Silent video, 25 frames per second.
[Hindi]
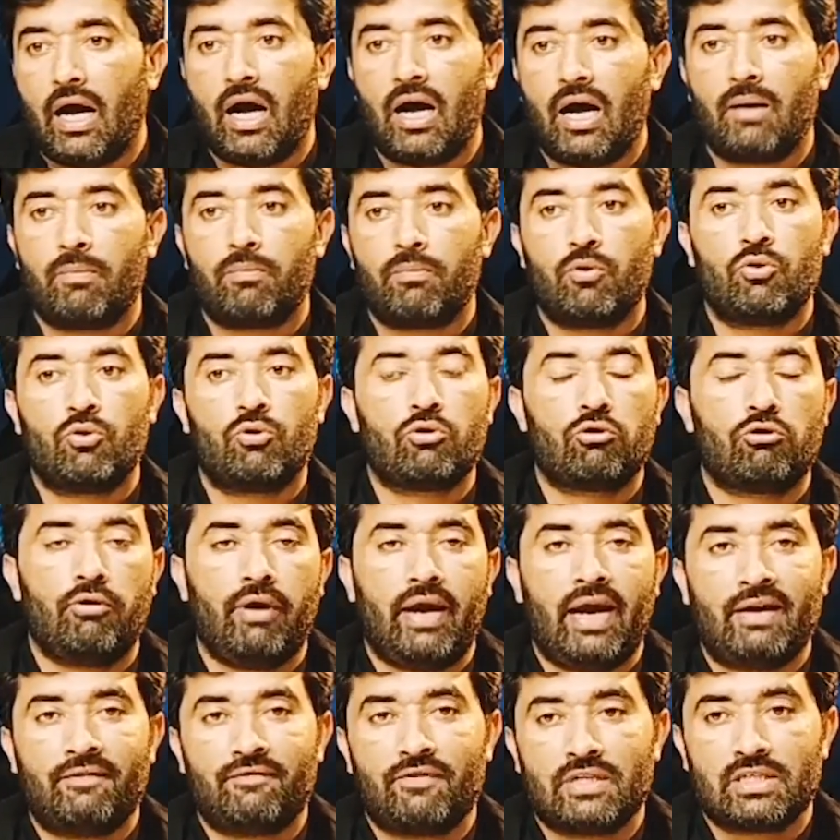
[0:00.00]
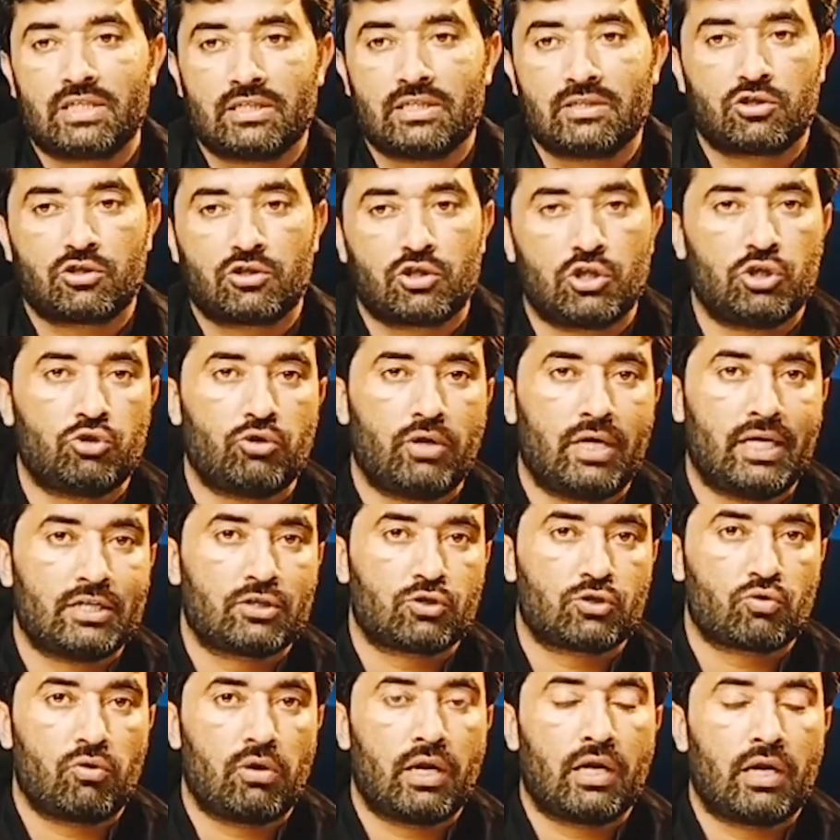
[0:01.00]
आप लोगों को एफिशिएंसी जो है
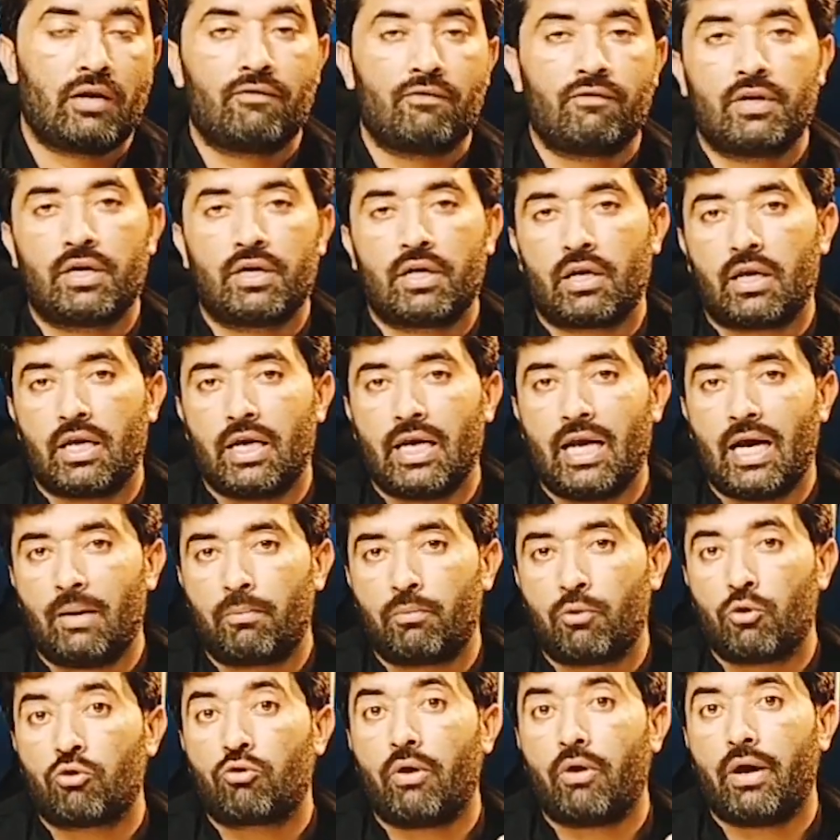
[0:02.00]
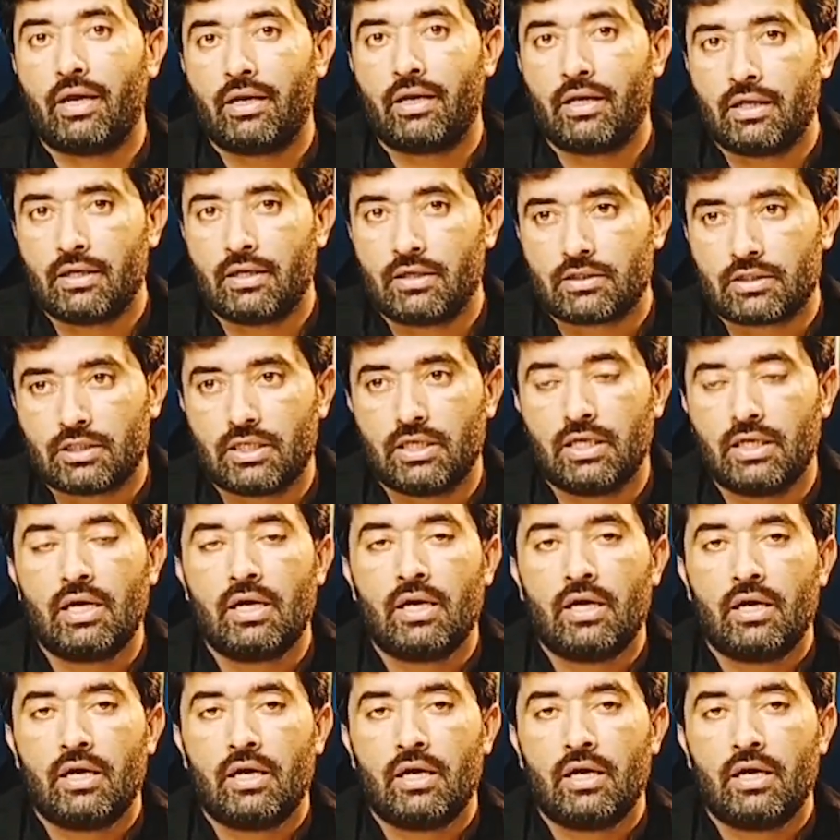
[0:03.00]
सोलर इन्वर्टर की आप लोगों को एनर्जी